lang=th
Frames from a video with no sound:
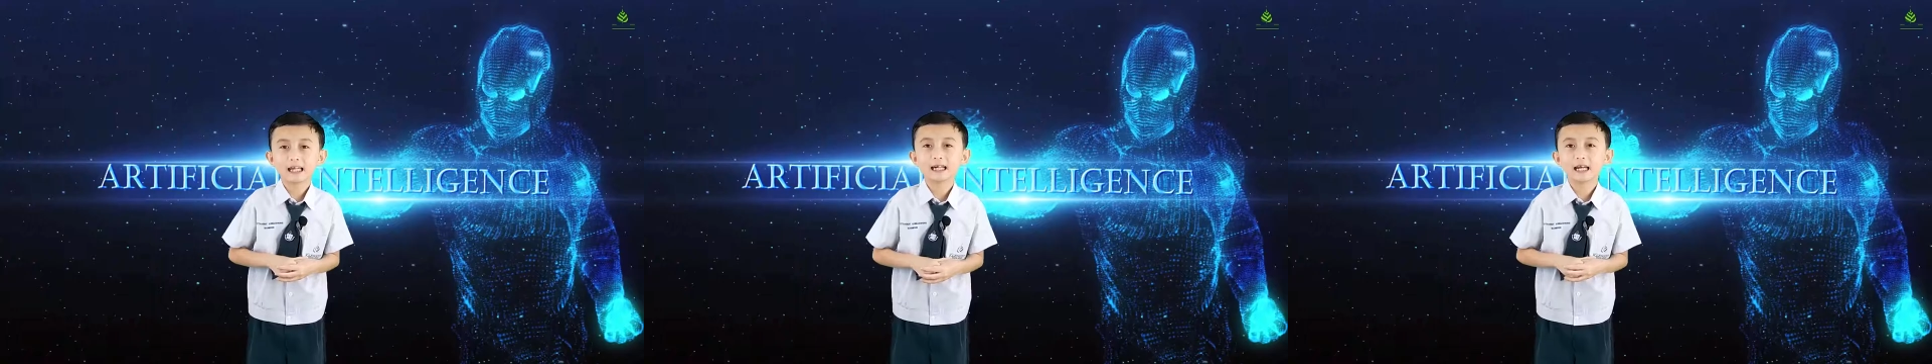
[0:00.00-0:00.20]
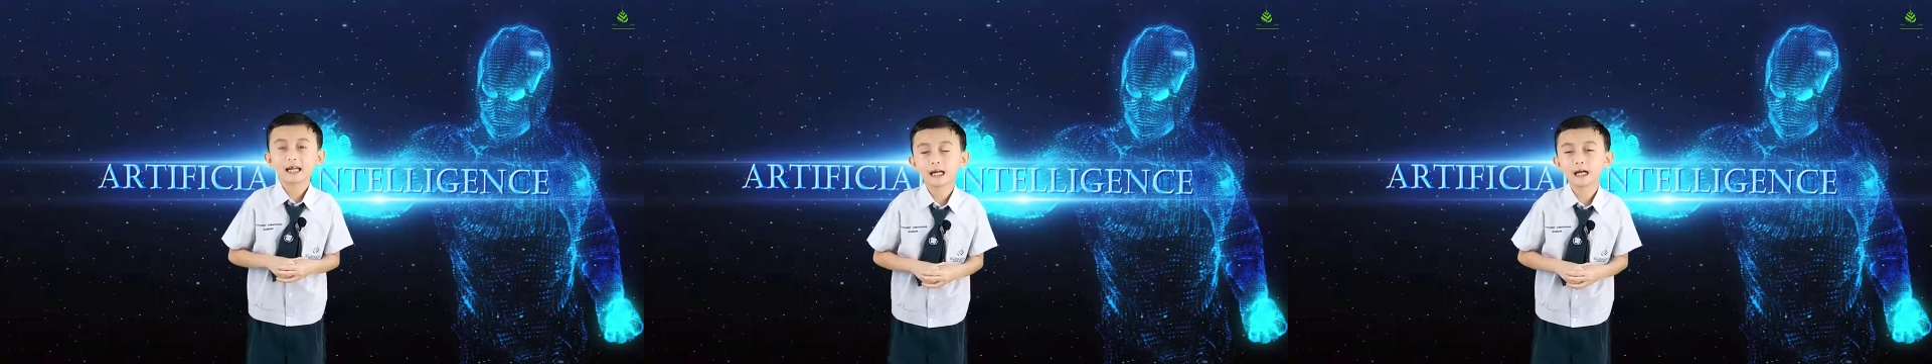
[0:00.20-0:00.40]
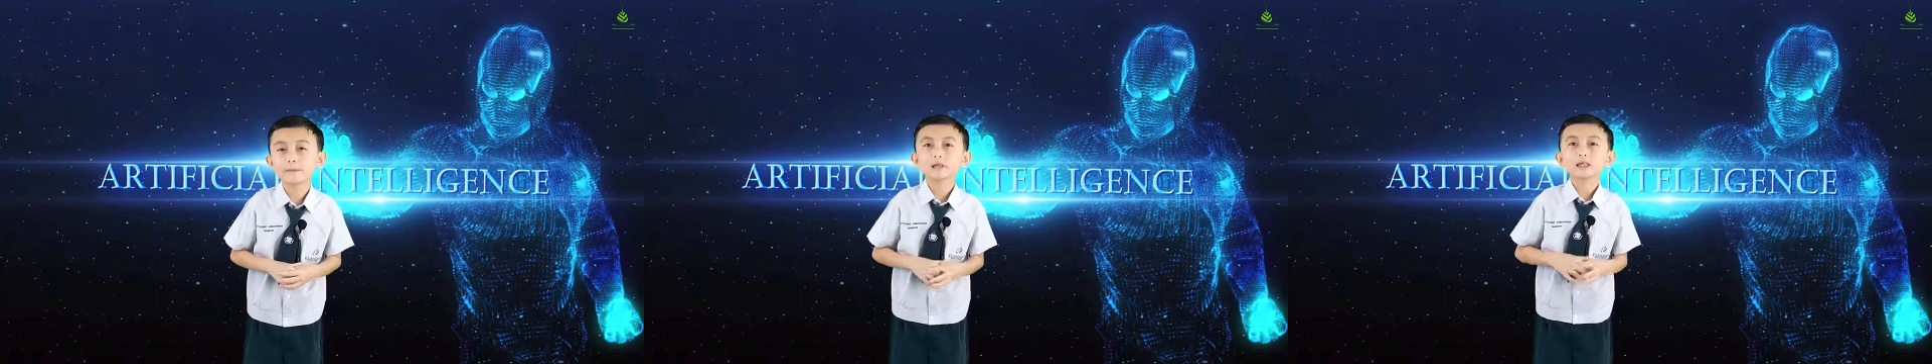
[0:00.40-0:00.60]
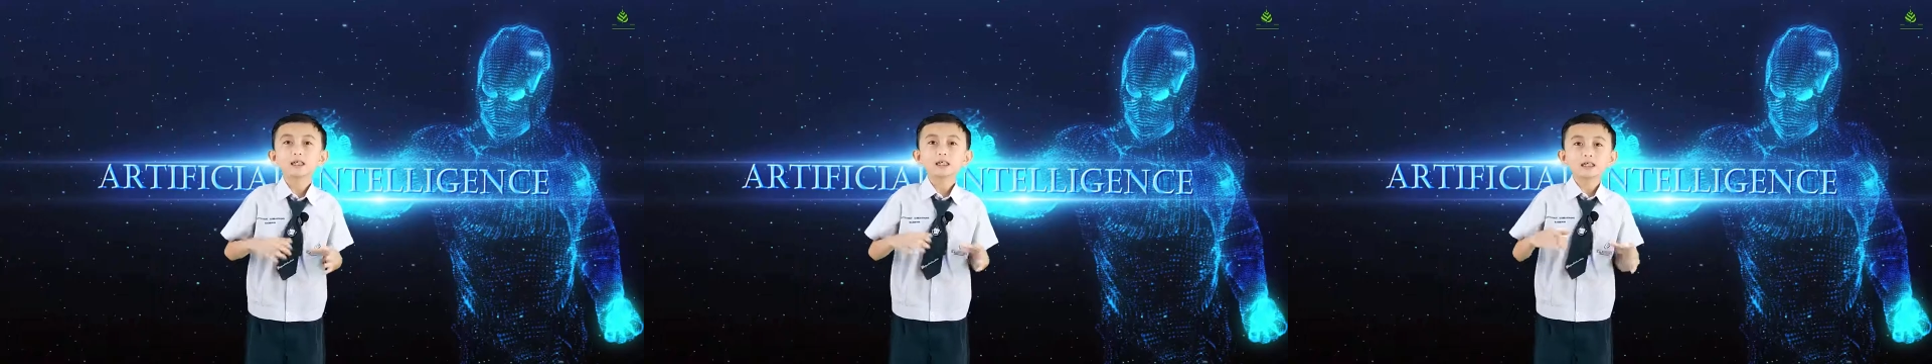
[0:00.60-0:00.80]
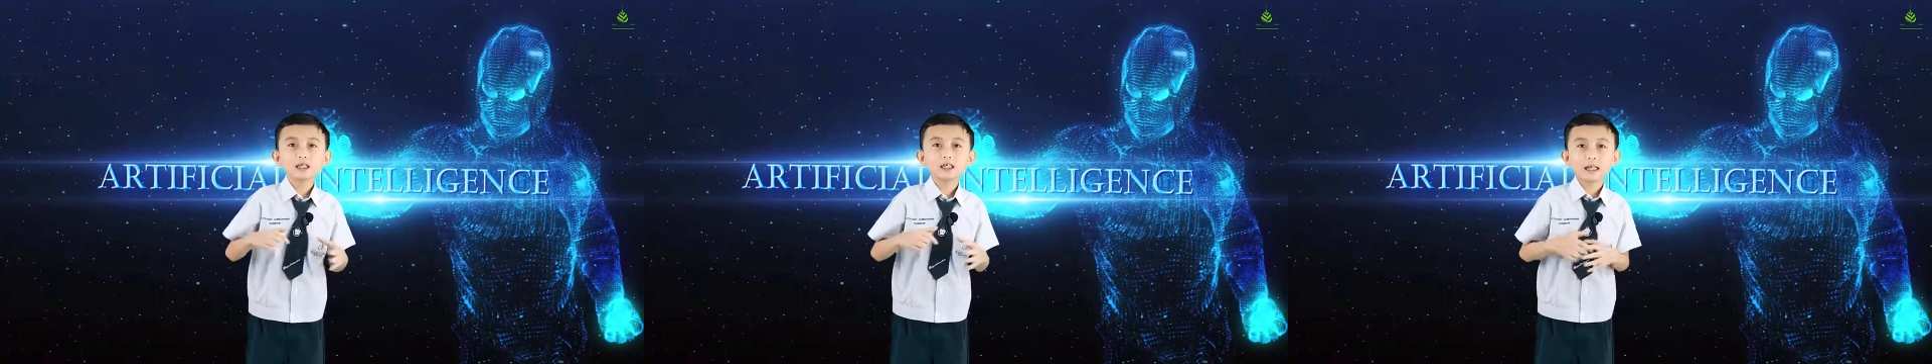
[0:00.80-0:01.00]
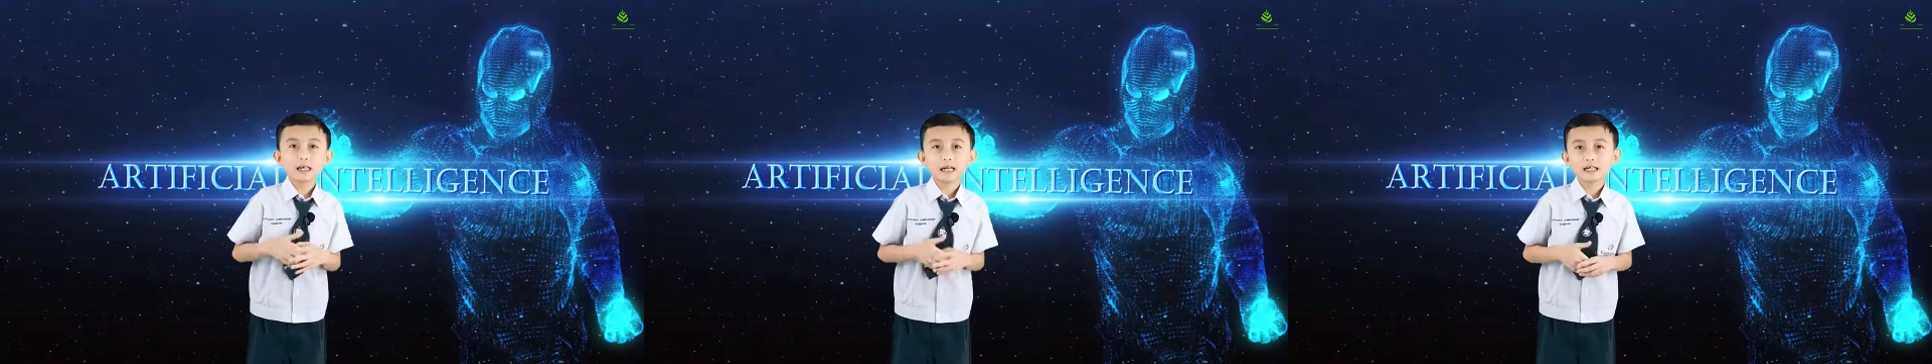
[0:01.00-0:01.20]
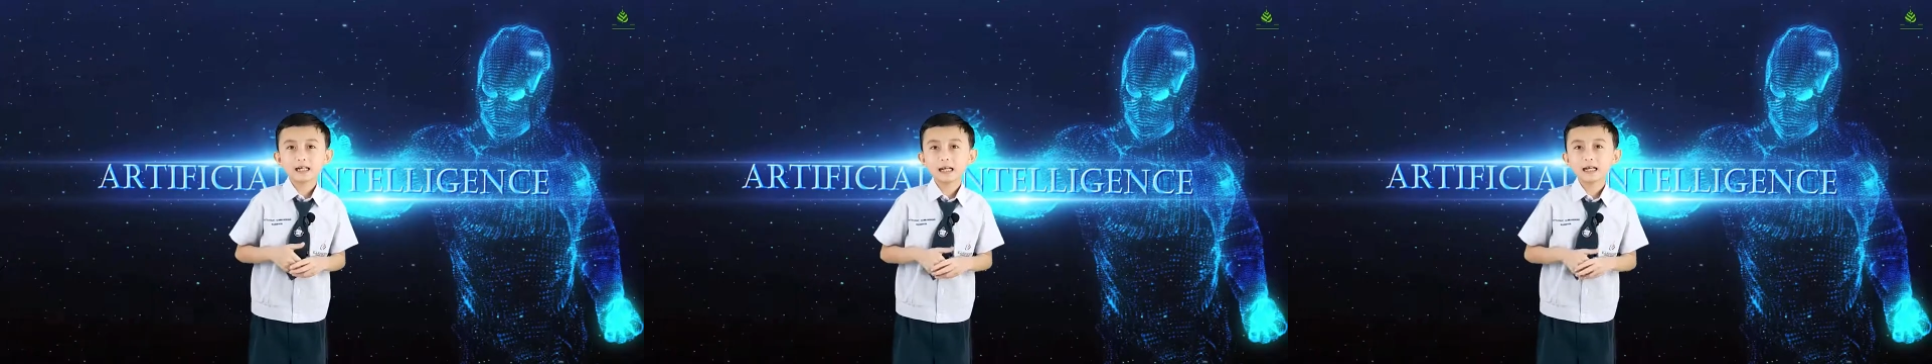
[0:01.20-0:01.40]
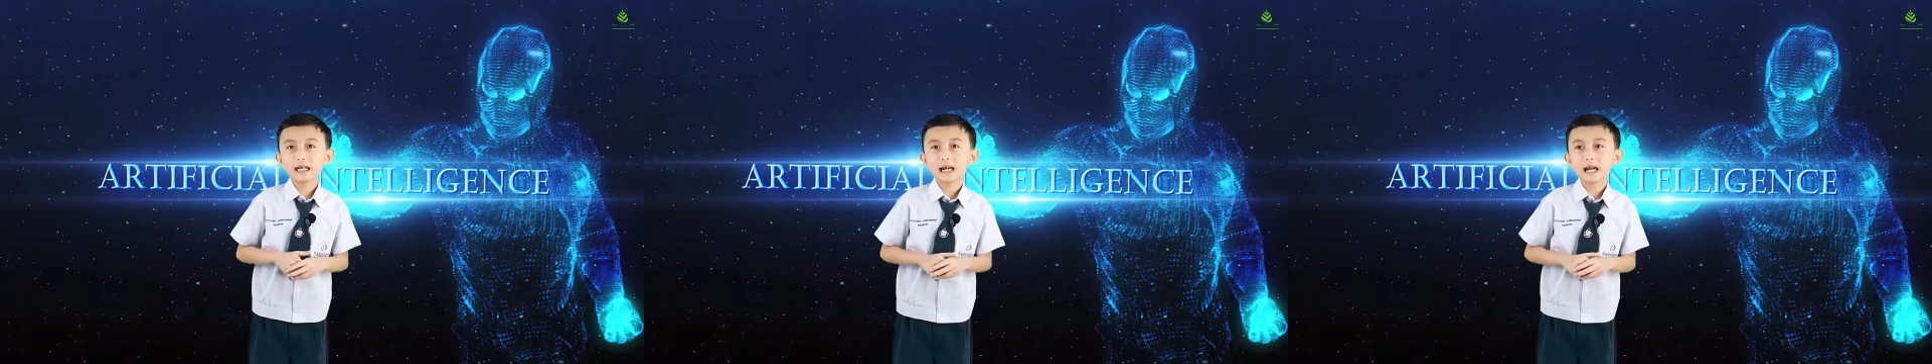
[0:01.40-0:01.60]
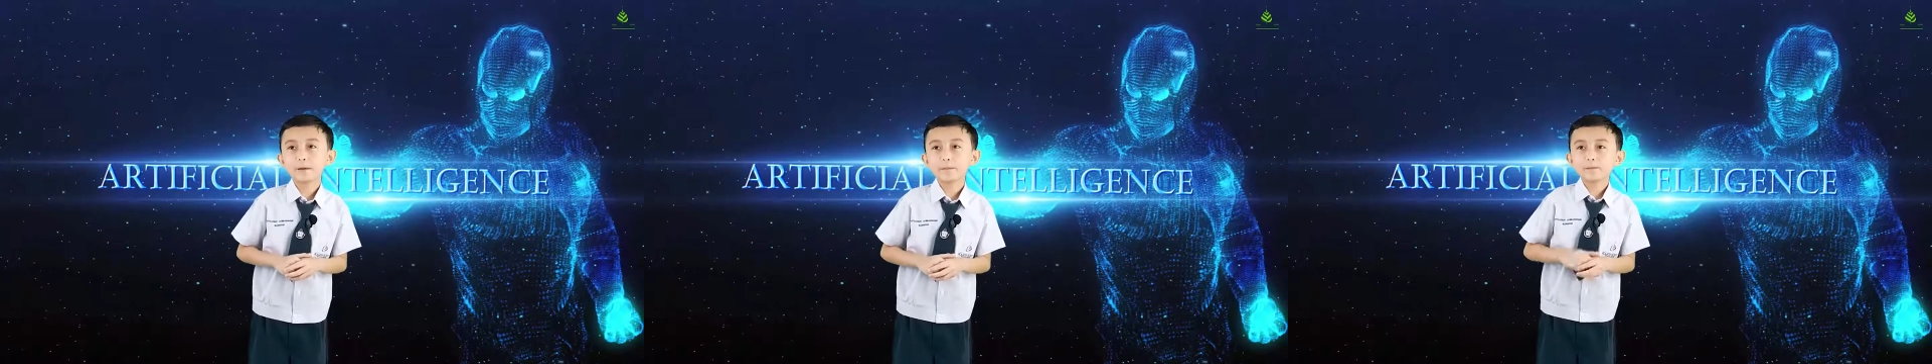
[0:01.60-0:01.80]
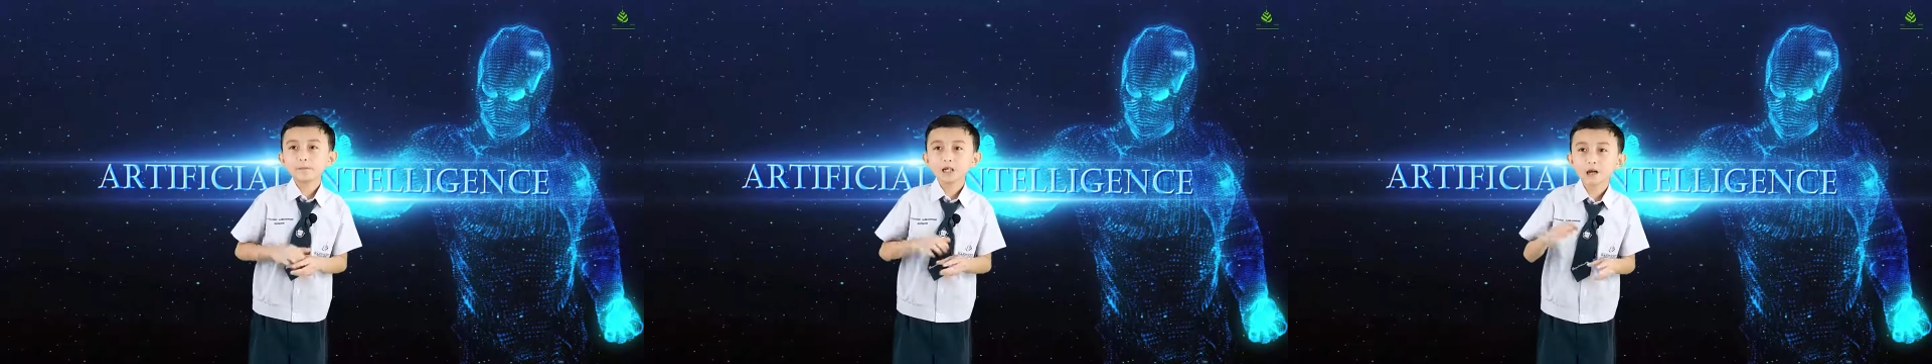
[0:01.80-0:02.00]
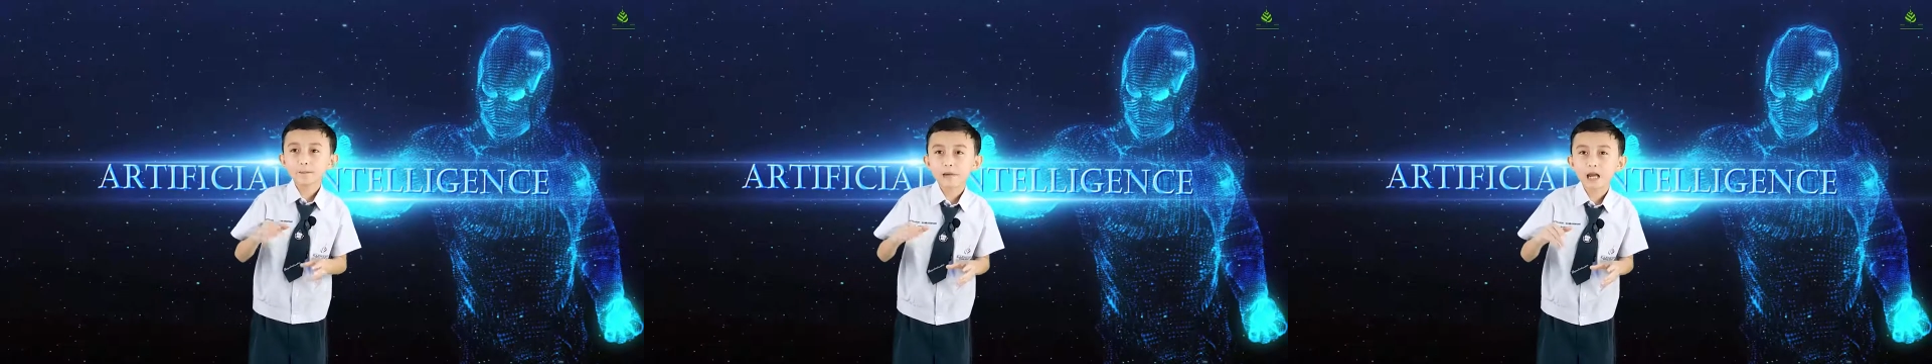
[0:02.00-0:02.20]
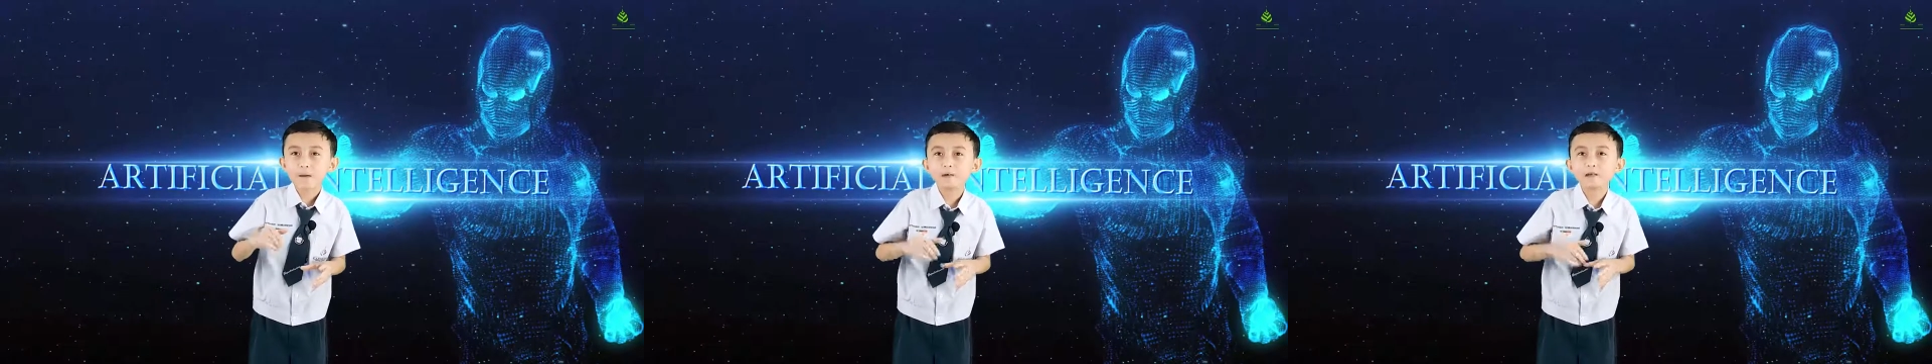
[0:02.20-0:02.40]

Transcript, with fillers: นั่นนะครับ ซึ่ง ANI นะครับ เมื่อแปลเป็น